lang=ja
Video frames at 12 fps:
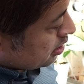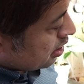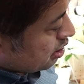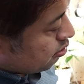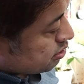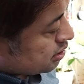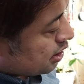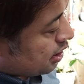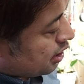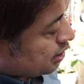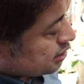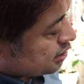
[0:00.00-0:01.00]
なんか押した
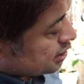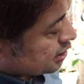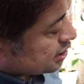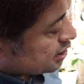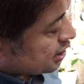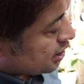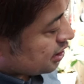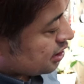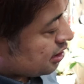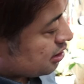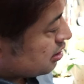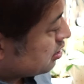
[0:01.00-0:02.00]
感じがしない。
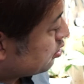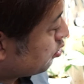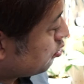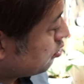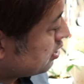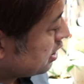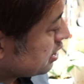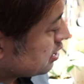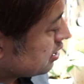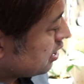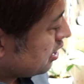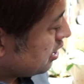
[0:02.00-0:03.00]
そこぐらいで
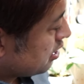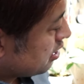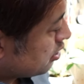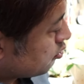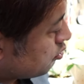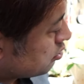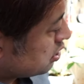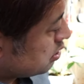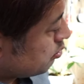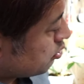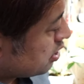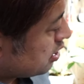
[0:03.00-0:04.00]
すね。あとこっち
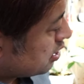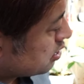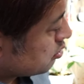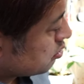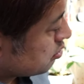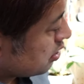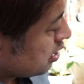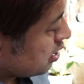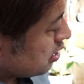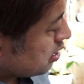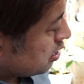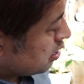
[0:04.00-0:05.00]
もボタンがちょっとね、
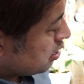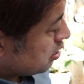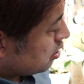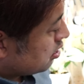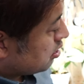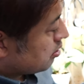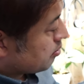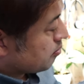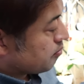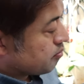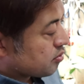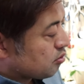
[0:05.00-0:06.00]

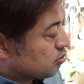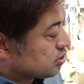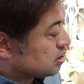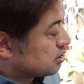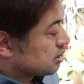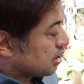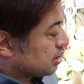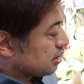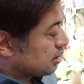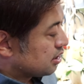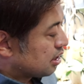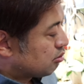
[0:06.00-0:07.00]
押しづらい。
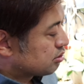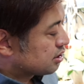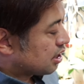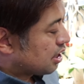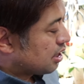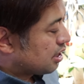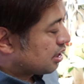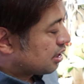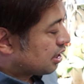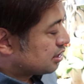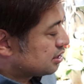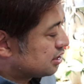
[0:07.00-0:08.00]
なんか押した
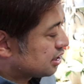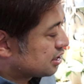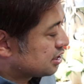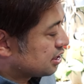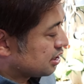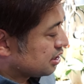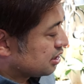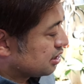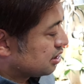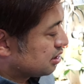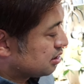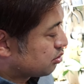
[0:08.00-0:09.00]
感じがしない。
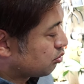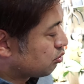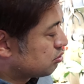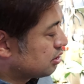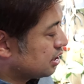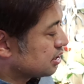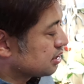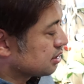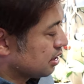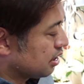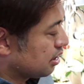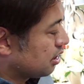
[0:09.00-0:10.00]
そこぐらいです
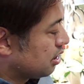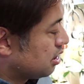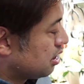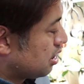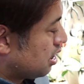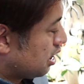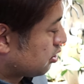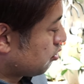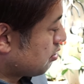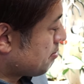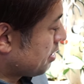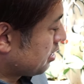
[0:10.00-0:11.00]
ね。あ
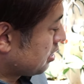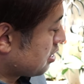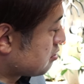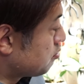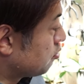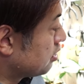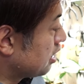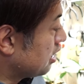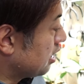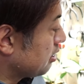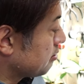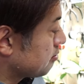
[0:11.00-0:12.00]
とは全く問題ない。